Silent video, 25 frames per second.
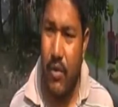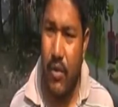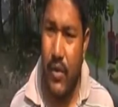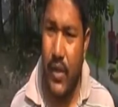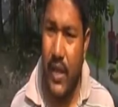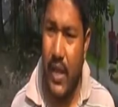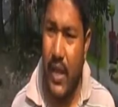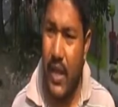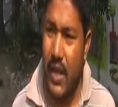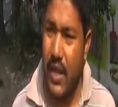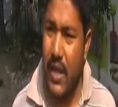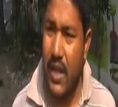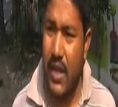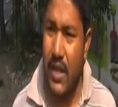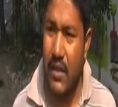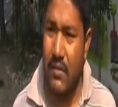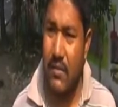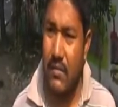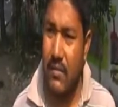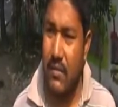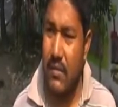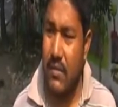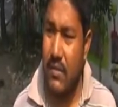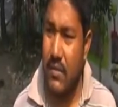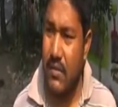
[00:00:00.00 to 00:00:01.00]
এবং এলাকার
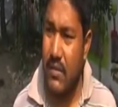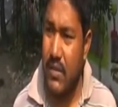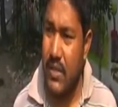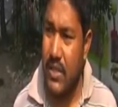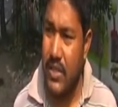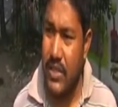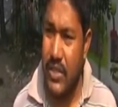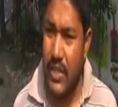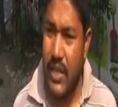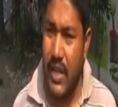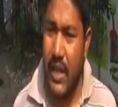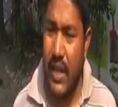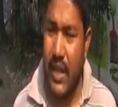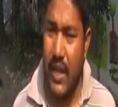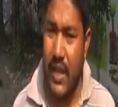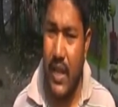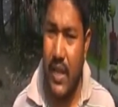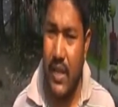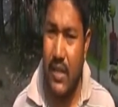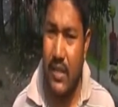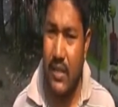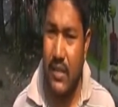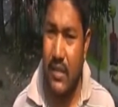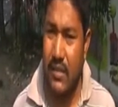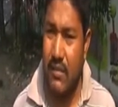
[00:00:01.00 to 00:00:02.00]
কৃষি
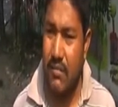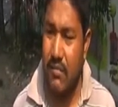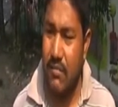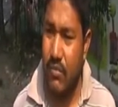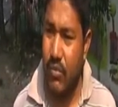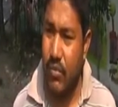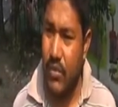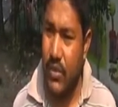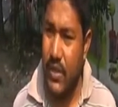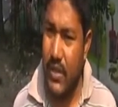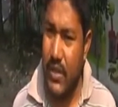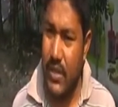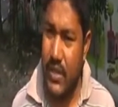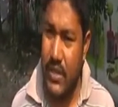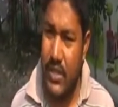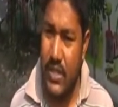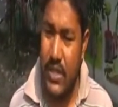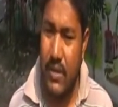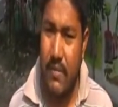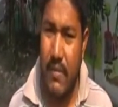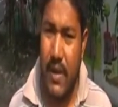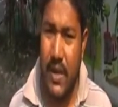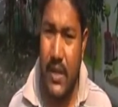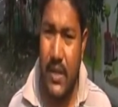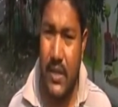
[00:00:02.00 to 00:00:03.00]
এলাকা উনি
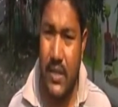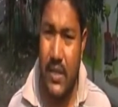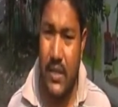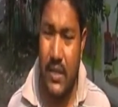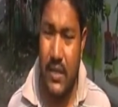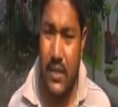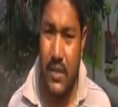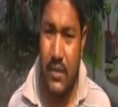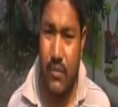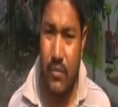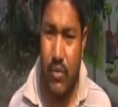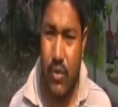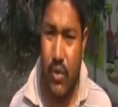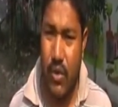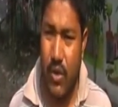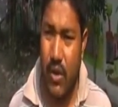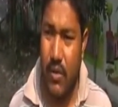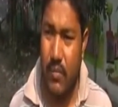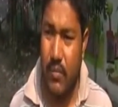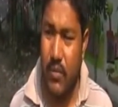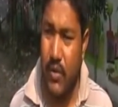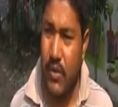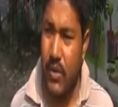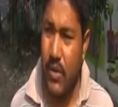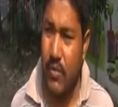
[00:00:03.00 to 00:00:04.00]
কৃষি মান্ডি
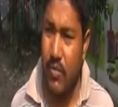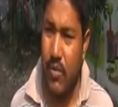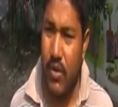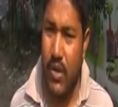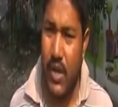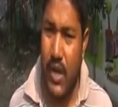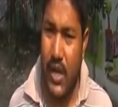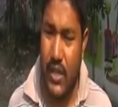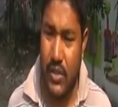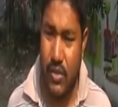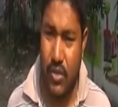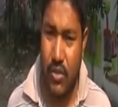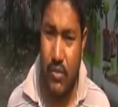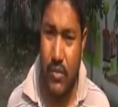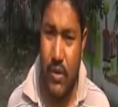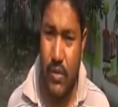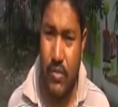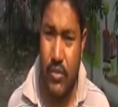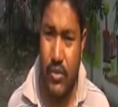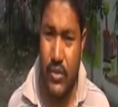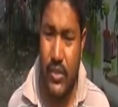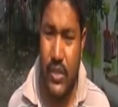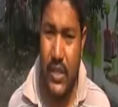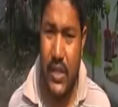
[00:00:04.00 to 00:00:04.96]
প্রকল্প এবং খাদ্য ভবন